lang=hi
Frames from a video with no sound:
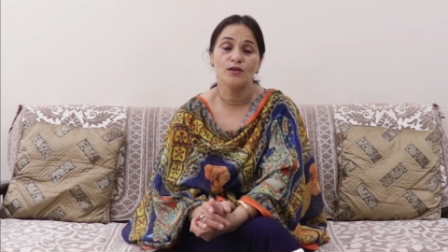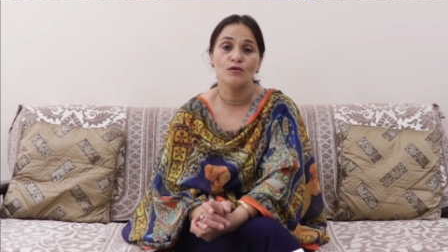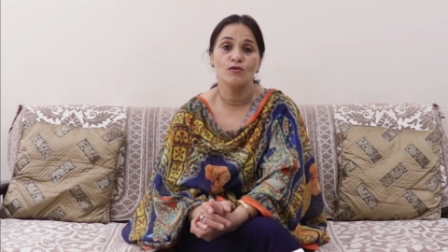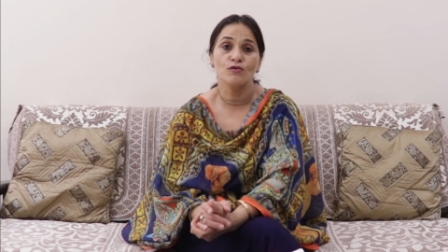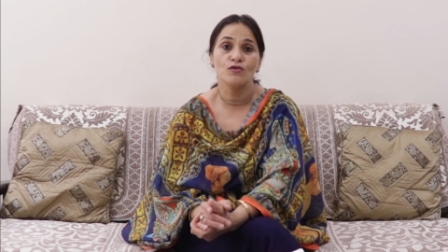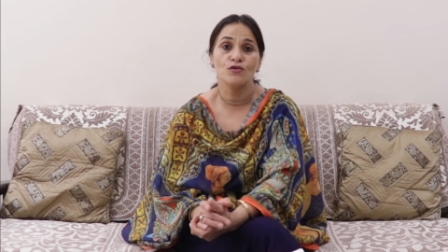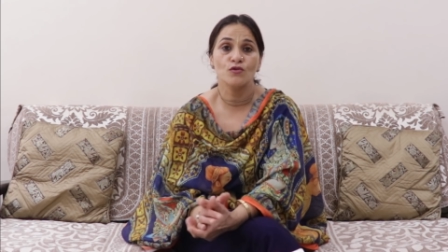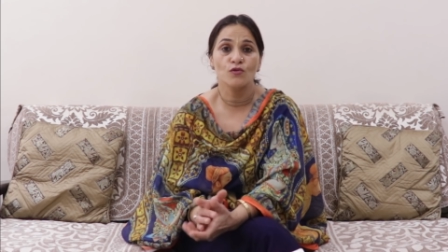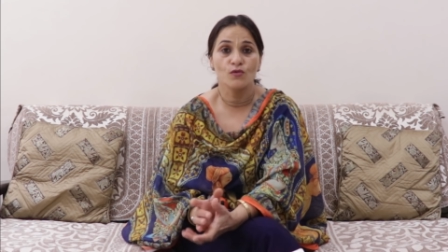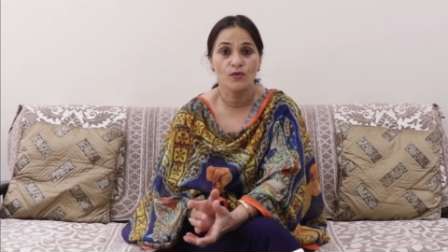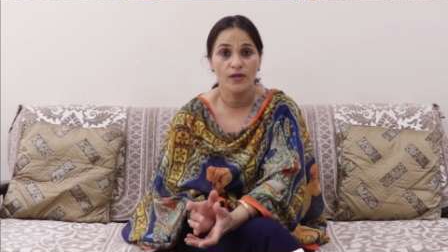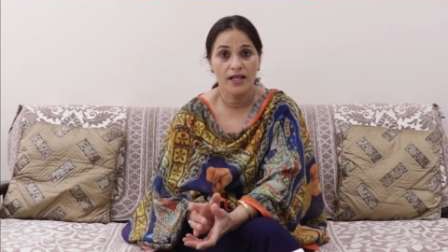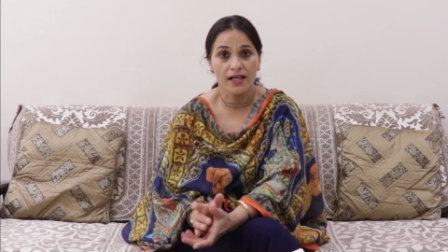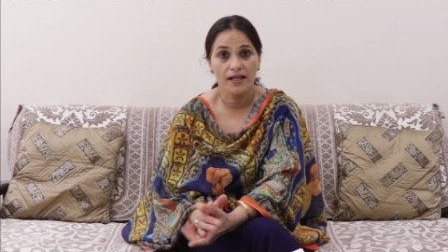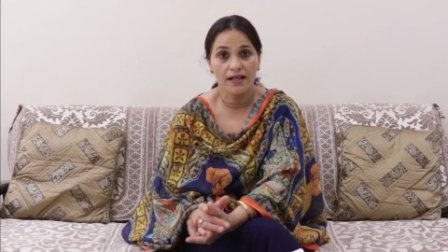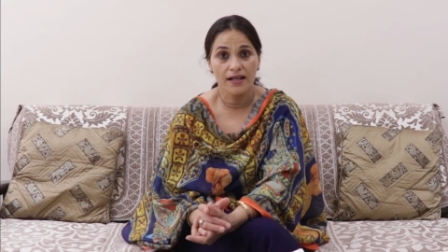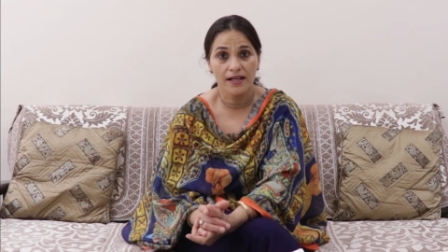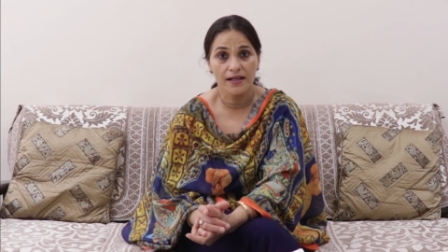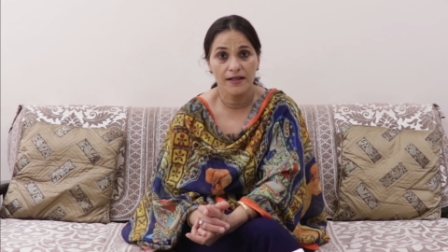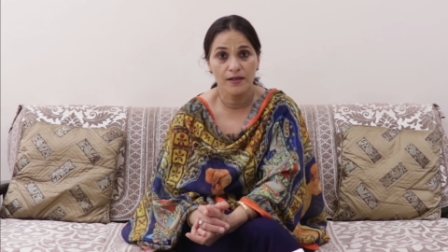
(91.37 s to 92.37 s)
तो सूर्य
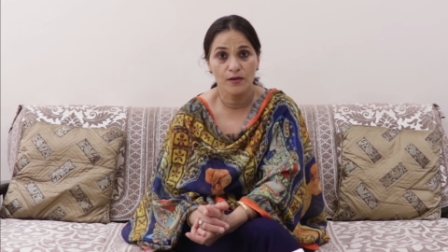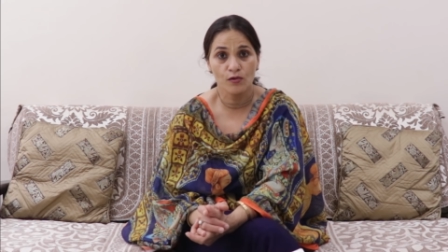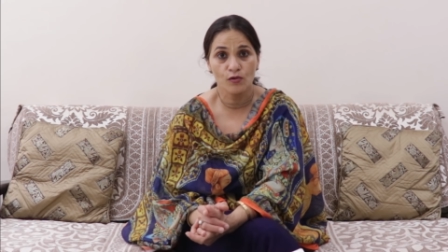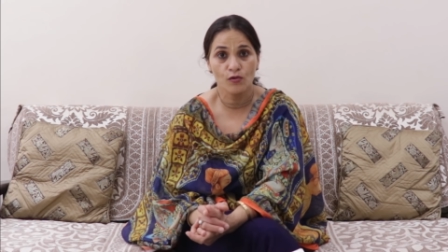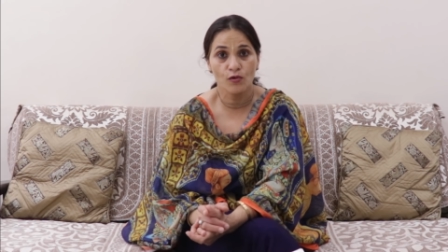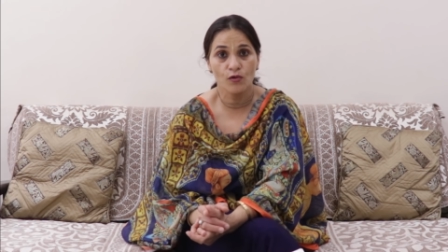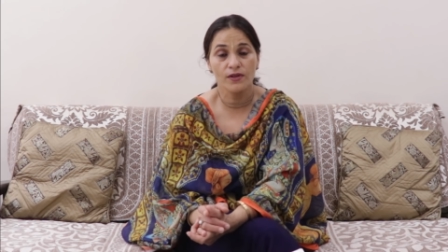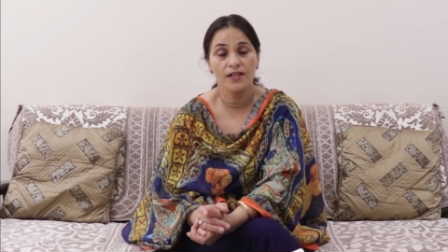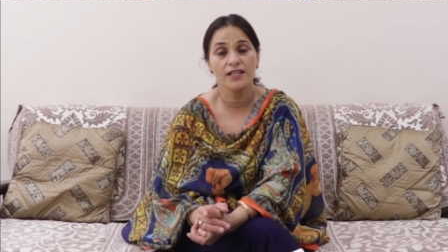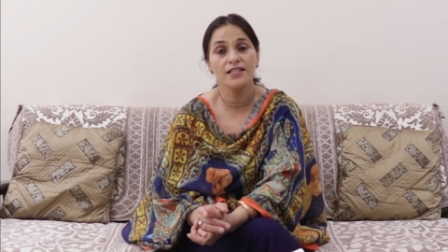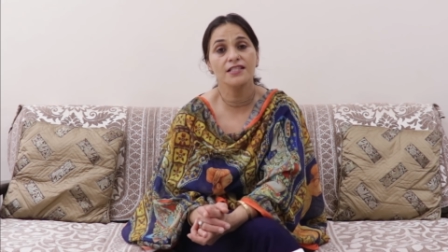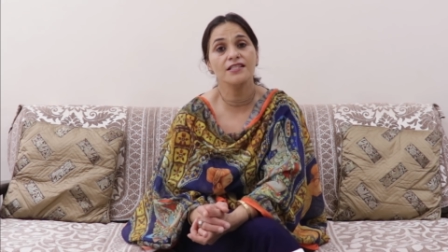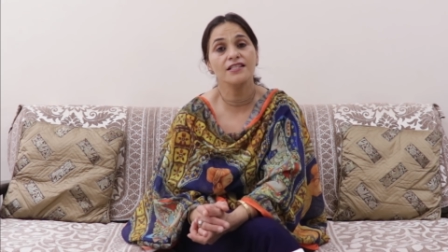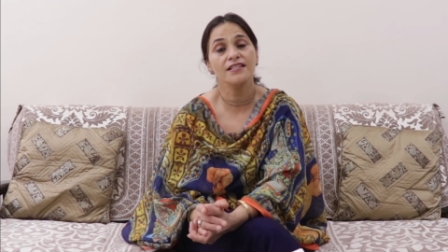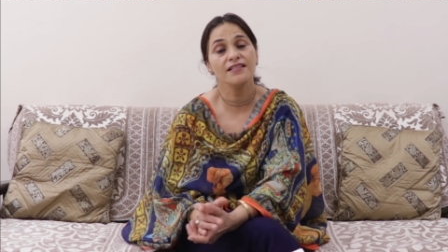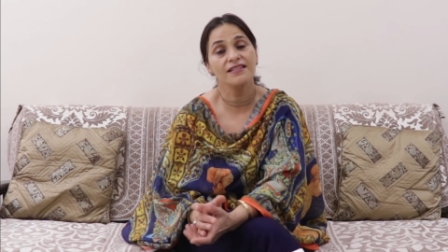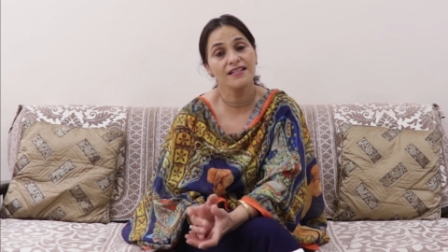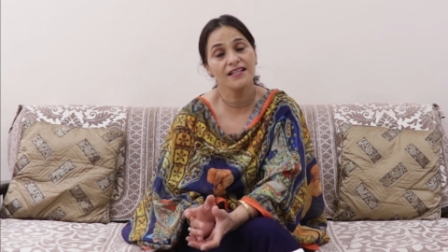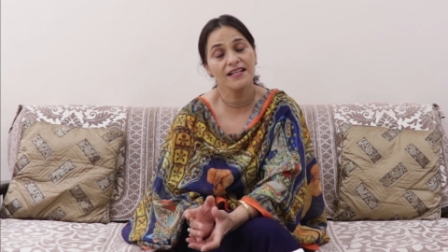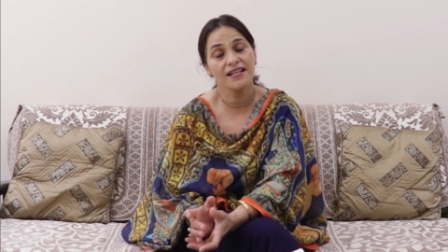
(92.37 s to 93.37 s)
ग्रहण हो या
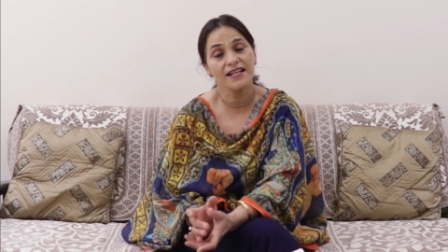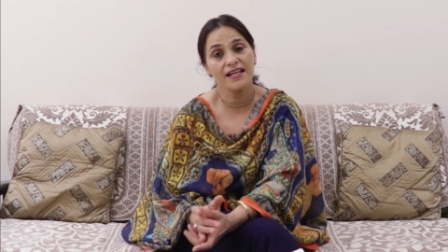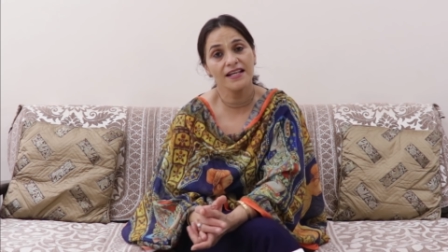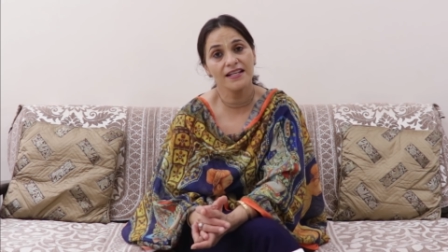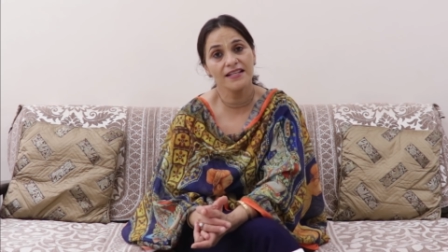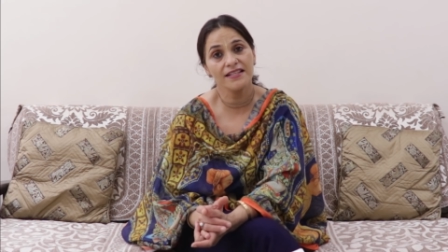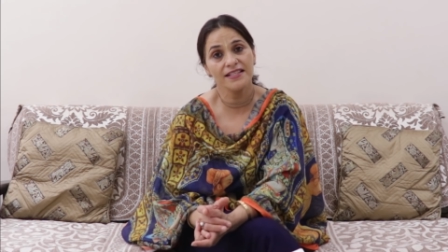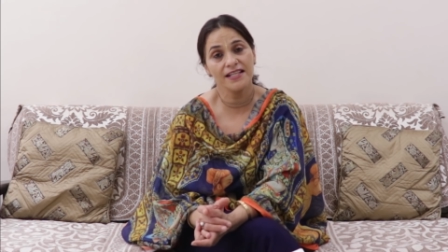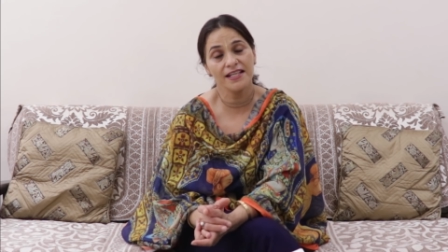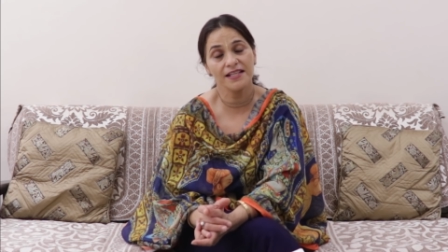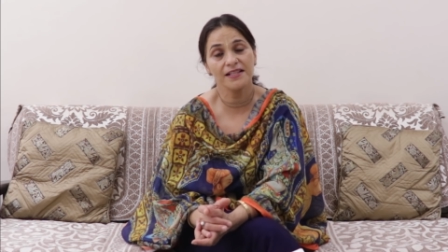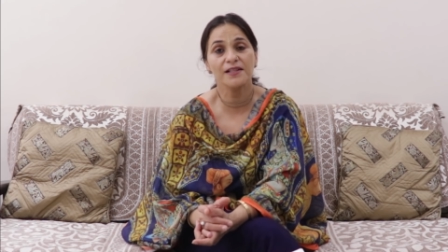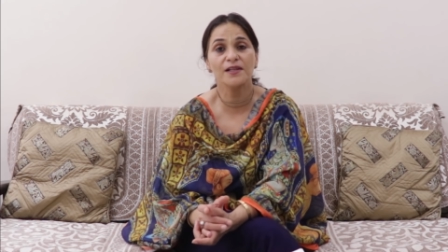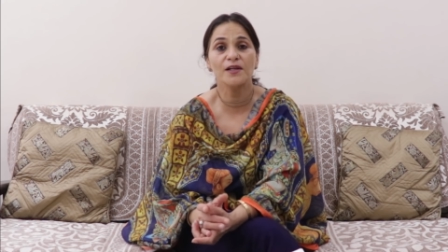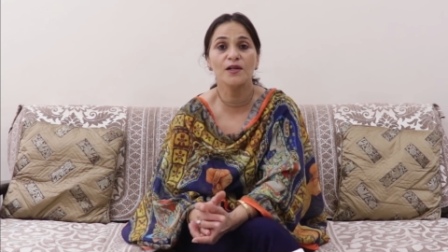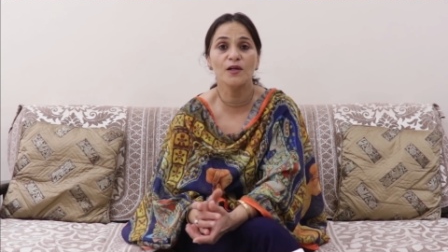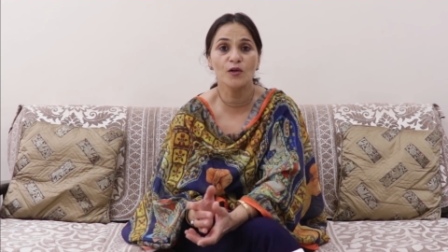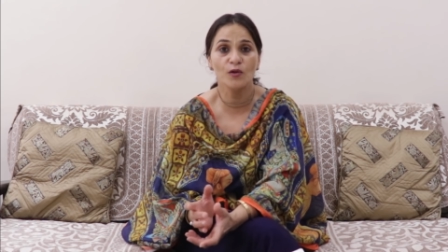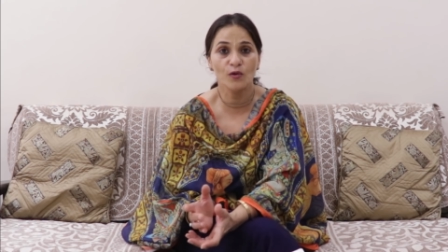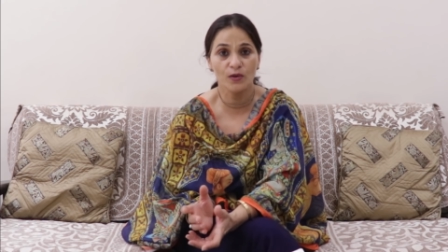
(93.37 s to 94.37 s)
चंद्र ग्रहण ये एक
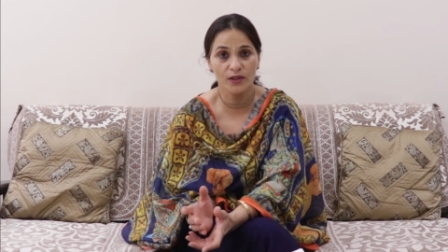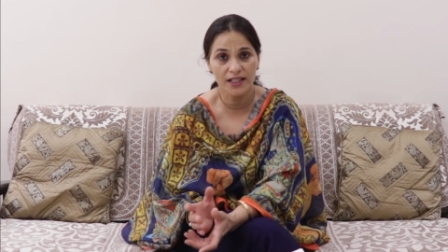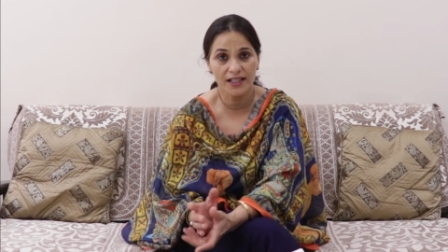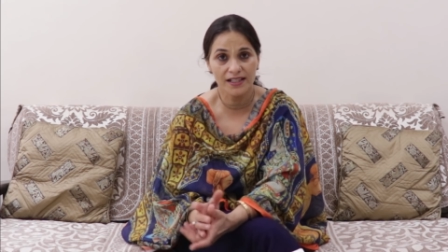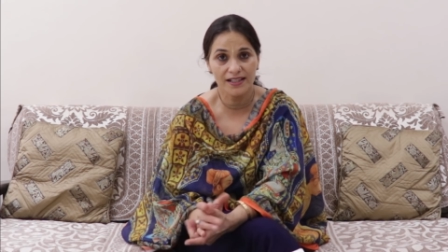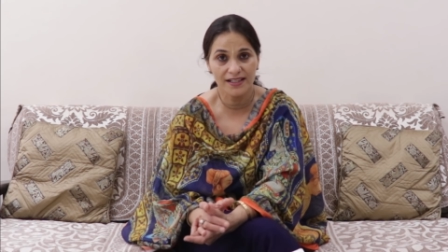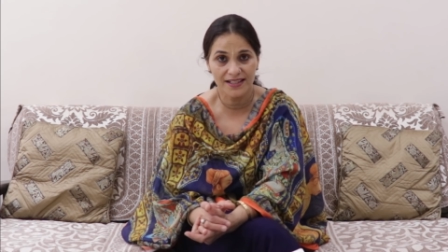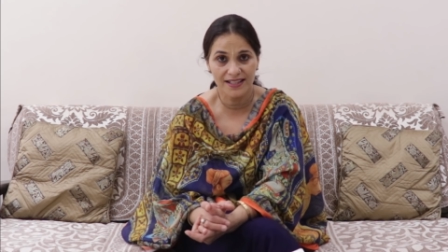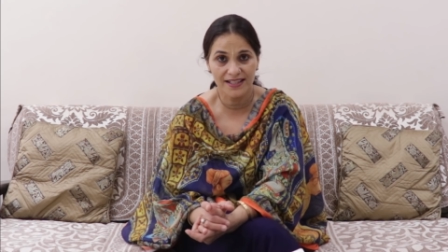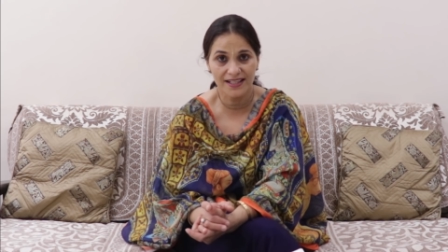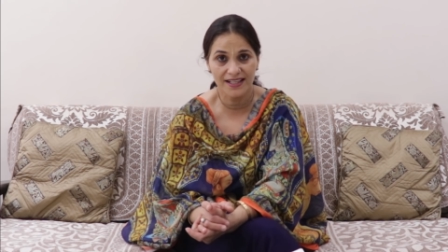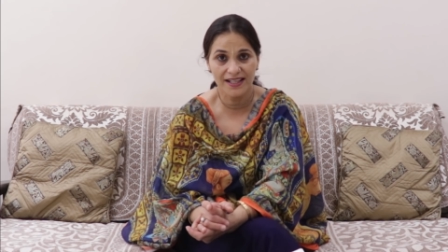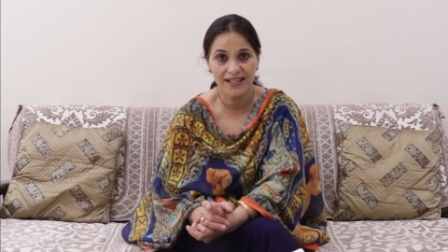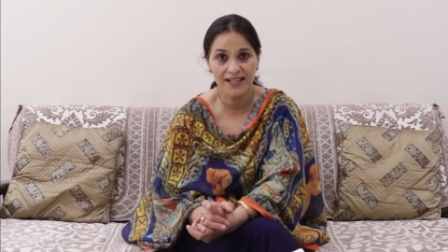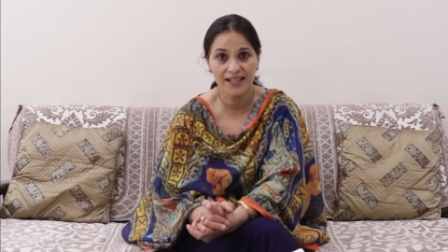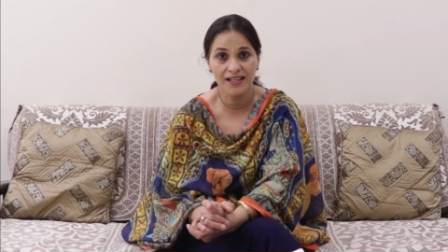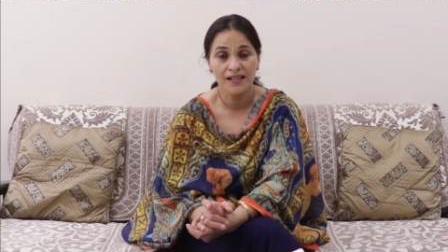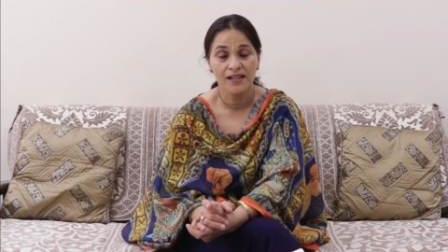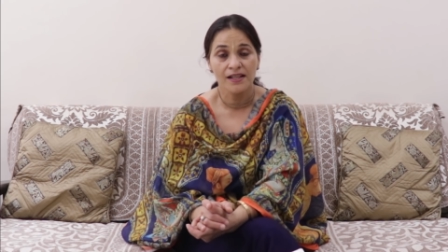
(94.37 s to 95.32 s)
खगोलीय घटना है